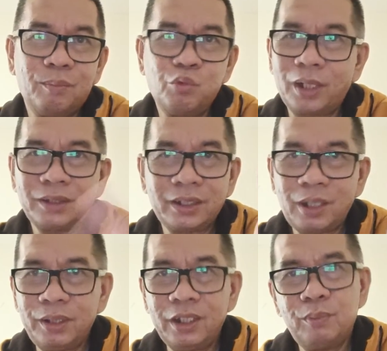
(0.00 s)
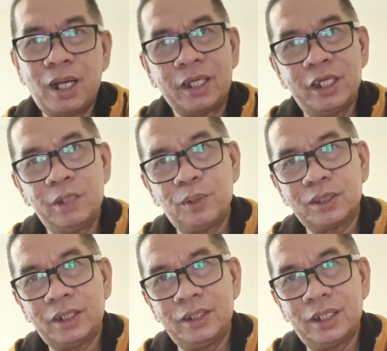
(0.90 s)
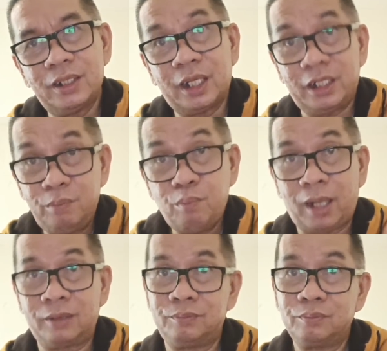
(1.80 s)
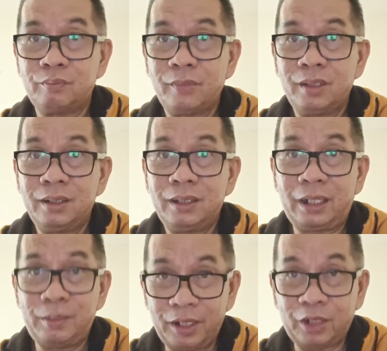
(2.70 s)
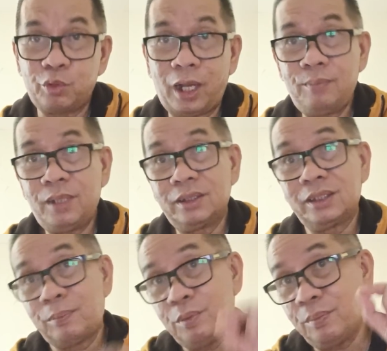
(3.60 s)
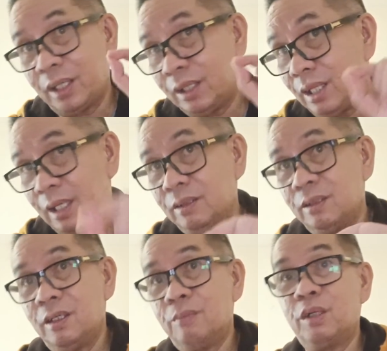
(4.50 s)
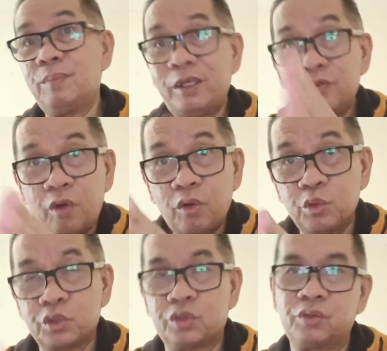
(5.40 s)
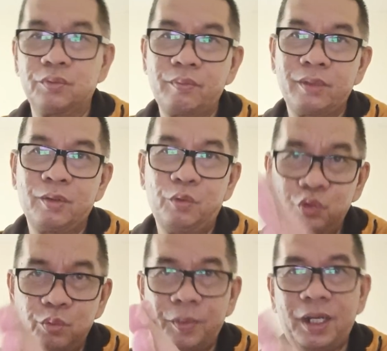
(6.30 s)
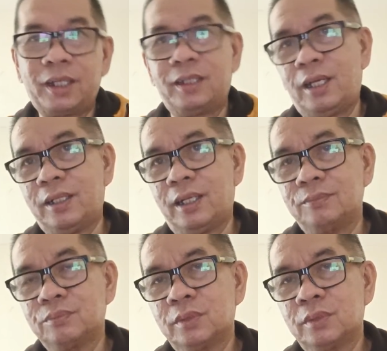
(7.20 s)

Bukan saja ingin mengakhiri pertandingan dengan imbang karena mereka sudah aman, tetapi mereka bermain fokus untuk memenangkan laga.